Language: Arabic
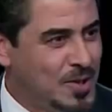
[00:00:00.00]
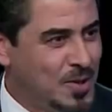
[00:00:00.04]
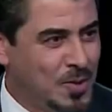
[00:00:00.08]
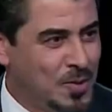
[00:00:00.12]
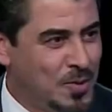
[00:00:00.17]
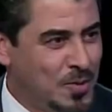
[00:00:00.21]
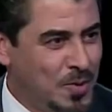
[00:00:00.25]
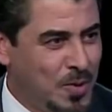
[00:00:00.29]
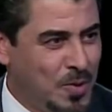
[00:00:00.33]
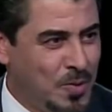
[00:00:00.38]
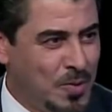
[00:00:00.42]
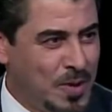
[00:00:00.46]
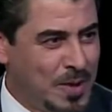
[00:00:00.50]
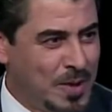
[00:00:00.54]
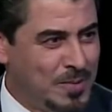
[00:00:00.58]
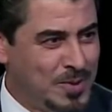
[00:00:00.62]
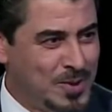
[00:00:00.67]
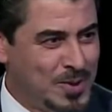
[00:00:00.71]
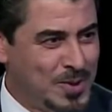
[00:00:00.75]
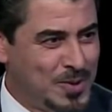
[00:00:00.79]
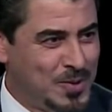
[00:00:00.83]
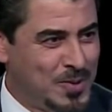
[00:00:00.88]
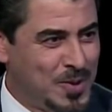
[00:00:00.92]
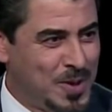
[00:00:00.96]
عضويه مجلس
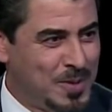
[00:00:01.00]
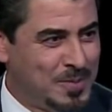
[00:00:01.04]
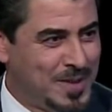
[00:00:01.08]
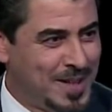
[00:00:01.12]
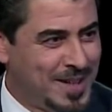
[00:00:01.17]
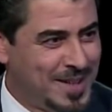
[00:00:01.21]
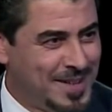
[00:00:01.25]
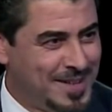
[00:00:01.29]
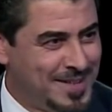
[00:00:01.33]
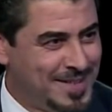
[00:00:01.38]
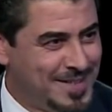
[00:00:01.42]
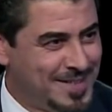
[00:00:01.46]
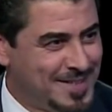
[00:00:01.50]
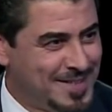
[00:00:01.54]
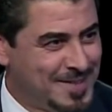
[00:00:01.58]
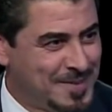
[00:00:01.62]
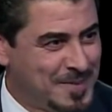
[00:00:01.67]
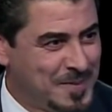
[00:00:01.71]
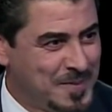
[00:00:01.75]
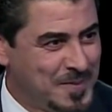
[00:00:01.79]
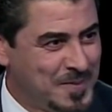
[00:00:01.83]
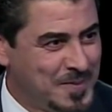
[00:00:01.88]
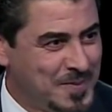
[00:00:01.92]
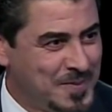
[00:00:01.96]
النواب ترى.
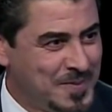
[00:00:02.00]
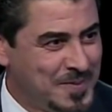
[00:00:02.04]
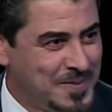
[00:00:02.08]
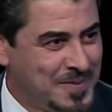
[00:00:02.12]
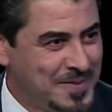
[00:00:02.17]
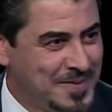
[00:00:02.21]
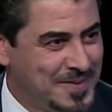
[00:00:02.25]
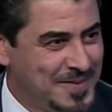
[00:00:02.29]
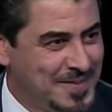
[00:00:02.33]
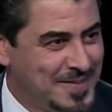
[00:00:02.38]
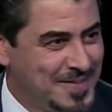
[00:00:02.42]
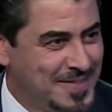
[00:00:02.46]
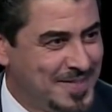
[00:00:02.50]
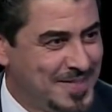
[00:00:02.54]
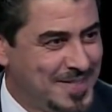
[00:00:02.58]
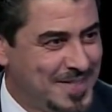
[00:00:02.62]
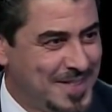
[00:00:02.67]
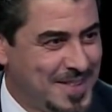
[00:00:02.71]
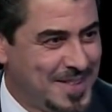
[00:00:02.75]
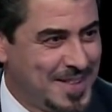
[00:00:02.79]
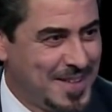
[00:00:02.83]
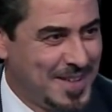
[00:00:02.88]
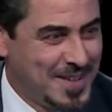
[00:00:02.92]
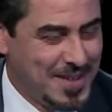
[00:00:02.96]
اكيد.
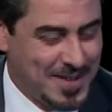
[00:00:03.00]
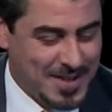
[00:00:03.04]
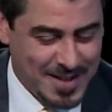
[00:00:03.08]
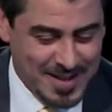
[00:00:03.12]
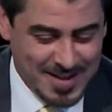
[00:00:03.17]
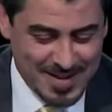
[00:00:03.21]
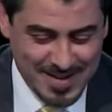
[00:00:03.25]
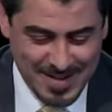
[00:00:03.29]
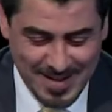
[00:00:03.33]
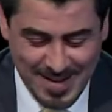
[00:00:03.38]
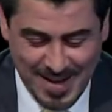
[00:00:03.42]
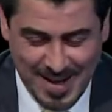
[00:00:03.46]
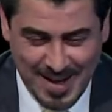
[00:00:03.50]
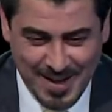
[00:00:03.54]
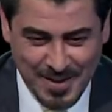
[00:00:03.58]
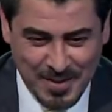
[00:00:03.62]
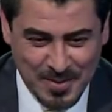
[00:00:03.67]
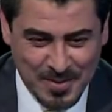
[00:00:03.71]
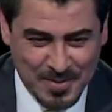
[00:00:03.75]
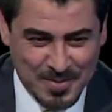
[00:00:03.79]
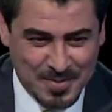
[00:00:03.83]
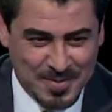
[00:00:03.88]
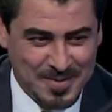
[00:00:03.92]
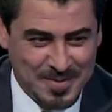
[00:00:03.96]
اكيد يعني
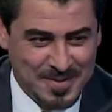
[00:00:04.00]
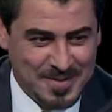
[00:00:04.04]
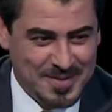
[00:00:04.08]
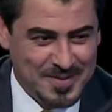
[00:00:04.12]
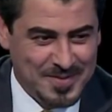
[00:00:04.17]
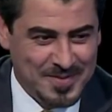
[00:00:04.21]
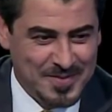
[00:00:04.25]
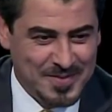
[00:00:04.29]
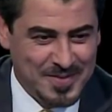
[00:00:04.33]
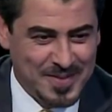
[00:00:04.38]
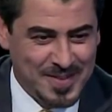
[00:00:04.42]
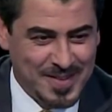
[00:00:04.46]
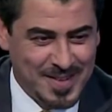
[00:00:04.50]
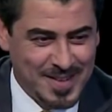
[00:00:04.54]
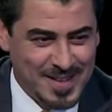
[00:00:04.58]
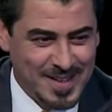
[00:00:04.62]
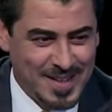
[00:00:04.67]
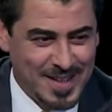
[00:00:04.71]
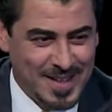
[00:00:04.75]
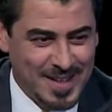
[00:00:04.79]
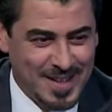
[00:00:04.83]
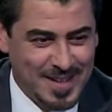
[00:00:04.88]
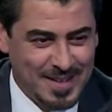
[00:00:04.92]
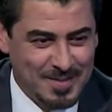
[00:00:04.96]

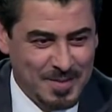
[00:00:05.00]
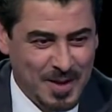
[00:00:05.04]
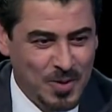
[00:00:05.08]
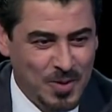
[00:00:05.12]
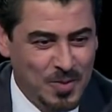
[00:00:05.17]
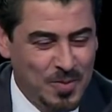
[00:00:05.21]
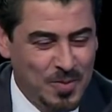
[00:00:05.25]
معلوماتي